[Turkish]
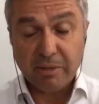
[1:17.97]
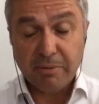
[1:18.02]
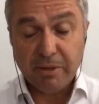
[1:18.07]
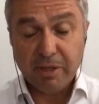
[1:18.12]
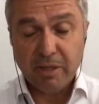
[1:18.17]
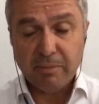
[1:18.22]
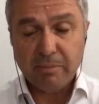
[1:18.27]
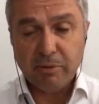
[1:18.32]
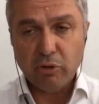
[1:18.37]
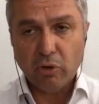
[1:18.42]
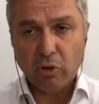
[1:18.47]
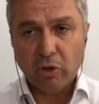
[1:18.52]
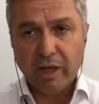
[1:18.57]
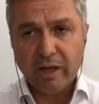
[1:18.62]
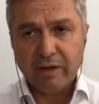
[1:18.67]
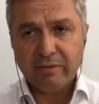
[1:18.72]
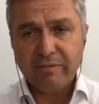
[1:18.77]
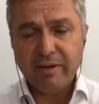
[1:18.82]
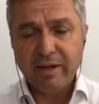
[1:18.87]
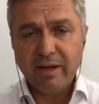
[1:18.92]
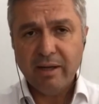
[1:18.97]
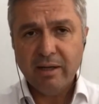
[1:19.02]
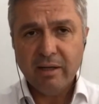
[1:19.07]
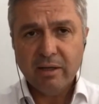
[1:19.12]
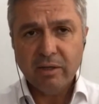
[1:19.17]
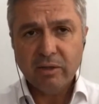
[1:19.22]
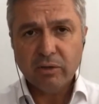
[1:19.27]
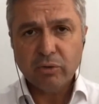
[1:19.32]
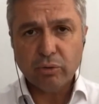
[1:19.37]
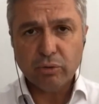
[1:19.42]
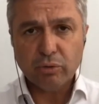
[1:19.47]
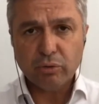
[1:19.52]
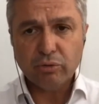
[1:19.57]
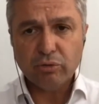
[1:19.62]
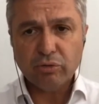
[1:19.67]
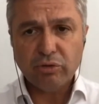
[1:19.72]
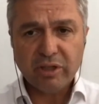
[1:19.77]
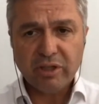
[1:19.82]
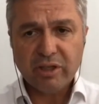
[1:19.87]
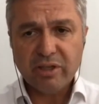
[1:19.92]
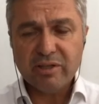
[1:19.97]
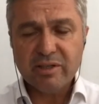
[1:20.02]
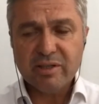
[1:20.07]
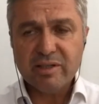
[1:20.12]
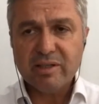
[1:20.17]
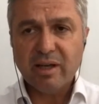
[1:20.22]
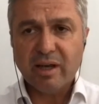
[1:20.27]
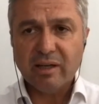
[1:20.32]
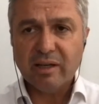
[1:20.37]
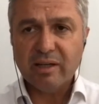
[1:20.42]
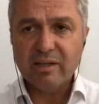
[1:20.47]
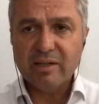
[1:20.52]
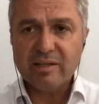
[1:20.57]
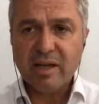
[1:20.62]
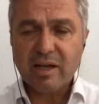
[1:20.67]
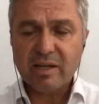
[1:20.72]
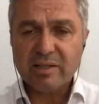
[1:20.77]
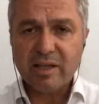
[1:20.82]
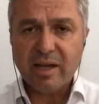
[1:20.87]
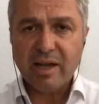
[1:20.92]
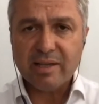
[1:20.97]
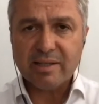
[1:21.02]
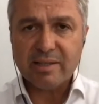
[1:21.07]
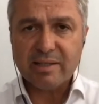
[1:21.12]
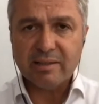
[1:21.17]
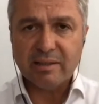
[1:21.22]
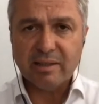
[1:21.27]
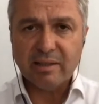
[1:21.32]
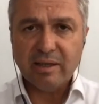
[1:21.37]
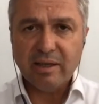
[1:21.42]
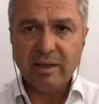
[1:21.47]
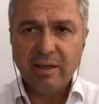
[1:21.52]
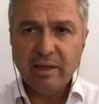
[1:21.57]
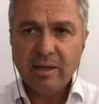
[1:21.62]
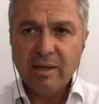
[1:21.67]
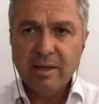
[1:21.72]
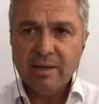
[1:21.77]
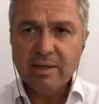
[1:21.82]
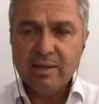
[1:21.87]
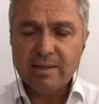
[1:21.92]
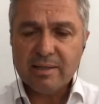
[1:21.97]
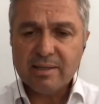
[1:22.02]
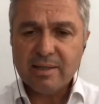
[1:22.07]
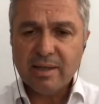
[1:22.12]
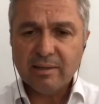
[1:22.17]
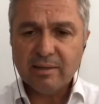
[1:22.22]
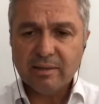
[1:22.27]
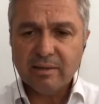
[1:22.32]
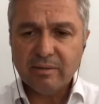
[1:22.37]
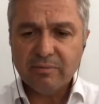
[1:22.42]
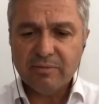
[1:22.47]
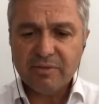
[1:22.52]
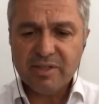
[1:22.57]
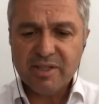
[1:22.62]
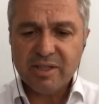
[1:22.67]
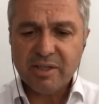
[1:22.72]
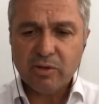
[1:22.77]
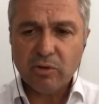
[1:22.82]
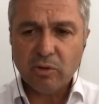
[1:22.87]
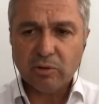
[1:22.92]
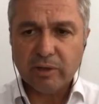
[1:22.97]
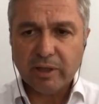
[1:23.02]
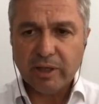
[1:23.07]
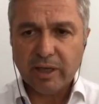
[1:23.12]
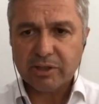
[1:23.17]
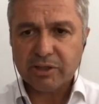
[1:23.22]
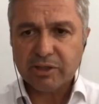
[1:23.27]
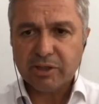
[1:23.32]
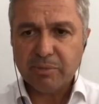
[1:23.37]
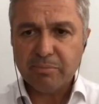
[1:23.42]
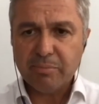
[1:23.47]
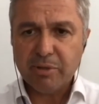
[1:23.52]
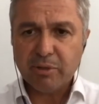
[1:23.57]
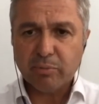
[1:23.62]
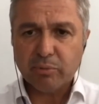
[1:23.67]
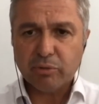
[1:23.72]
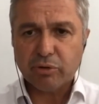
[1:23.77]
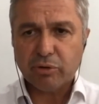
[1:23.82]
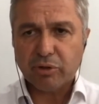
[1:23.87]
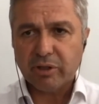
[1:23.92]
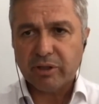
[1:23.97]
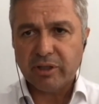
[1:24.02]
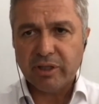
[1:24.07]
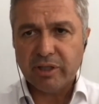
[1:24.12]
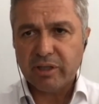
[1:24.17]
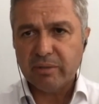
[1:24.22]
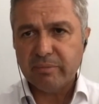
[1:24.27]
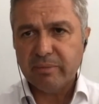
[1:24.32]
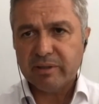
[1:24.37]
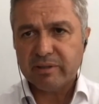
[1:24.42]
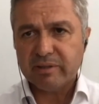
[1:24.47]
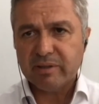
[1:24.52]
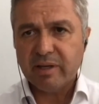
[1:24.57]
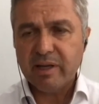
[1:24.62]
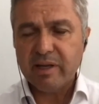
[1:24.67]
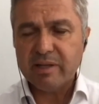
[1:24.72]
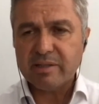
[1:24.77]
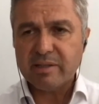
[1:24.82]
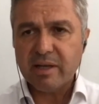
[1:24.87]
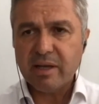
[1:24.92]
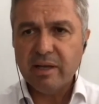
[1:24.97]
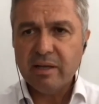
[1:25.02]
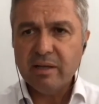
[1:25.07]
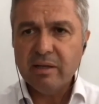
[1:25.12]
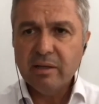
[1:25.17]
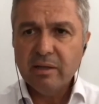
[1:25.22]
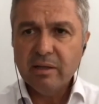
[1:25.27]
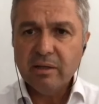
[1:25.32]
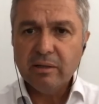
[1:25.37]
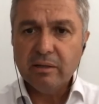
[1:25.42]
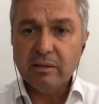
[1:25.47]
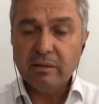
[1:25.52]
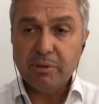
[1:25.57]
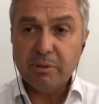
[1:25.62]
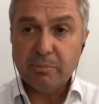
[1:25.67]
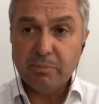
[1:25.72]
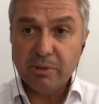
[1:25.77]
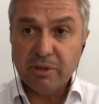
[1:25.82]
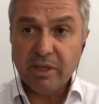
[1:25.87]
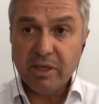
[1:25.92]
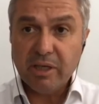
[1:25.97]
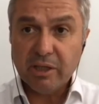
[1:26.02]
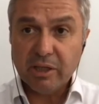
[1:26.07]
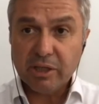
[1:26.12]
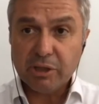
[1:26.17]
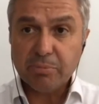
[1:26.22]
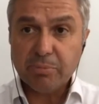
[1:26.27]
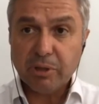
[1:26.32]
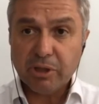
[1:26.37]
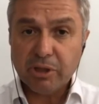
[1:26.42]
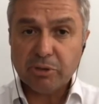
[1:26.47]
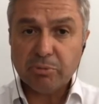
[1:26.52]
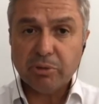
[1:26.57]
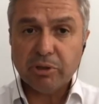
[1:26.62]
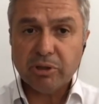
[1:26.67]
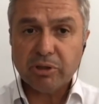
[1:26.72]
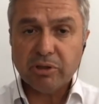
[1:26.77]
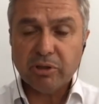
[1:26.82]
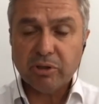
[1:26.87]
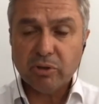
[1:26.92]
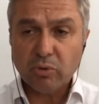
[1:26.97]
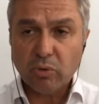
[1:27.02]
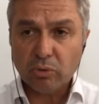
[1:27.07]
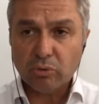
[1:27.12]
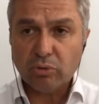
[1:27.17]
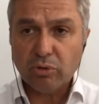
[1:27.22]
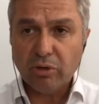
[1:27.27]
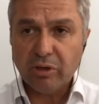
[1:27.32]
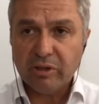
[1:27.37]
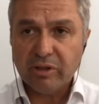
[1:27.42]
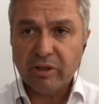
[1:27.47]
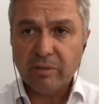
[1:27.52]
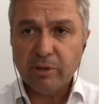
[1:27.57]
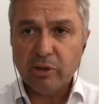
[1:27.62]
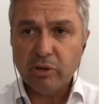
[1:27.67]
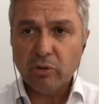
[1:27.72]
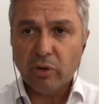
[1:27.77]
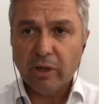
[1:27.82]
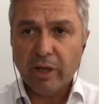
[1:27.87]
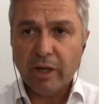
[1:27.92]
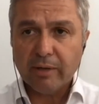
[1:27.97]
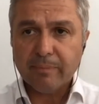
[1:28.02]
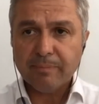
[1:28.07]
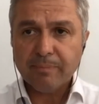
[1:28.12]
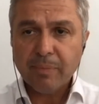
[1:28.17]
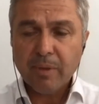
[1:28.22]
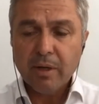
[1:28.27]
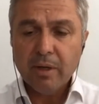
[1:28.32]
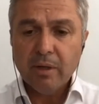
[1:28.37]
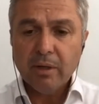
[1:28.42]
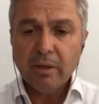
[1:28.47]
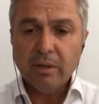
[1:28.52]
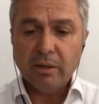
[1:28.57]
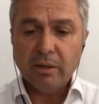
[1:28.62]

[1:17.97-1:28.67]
takip edebiliyorlar ve hı hı. görüntüdeki hızlı analizler sayesinde de insanların fiziki olarak işte bir buçuk ya da iki metre neyse e, birbirine yanaşıp yanaşmadıklarını kontrol edebiliyorlar.